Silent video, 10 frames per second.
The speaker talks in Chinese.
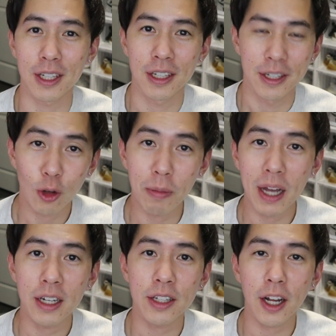利。转
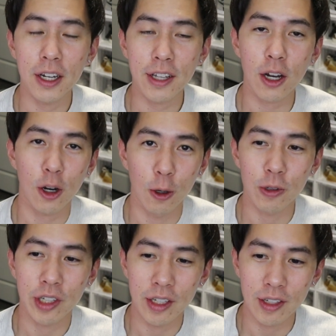牌呢掉了一张
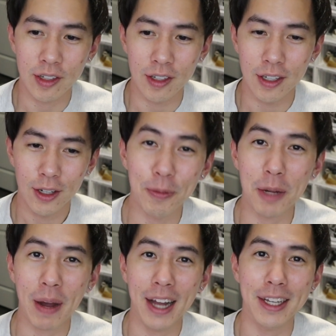红心十，我们
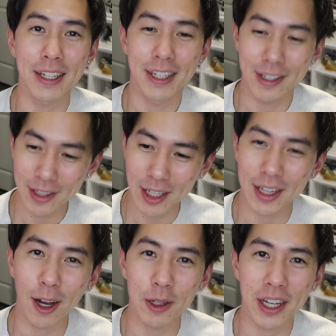的牌力已经
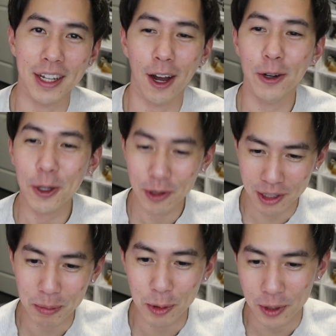顶到天，然后又
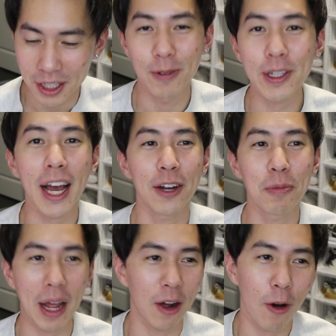进步了，我们现在还
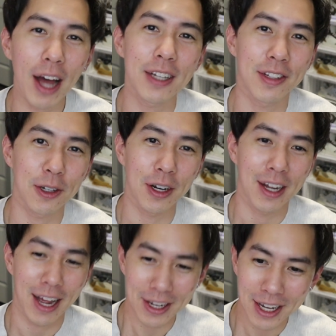有买花的机会，
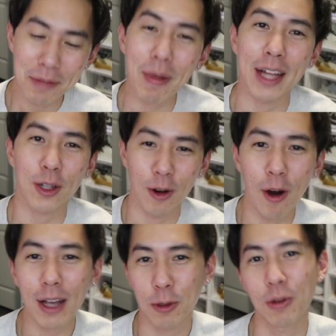还可以买同
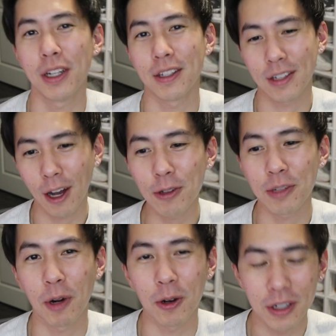花顺，超级猛。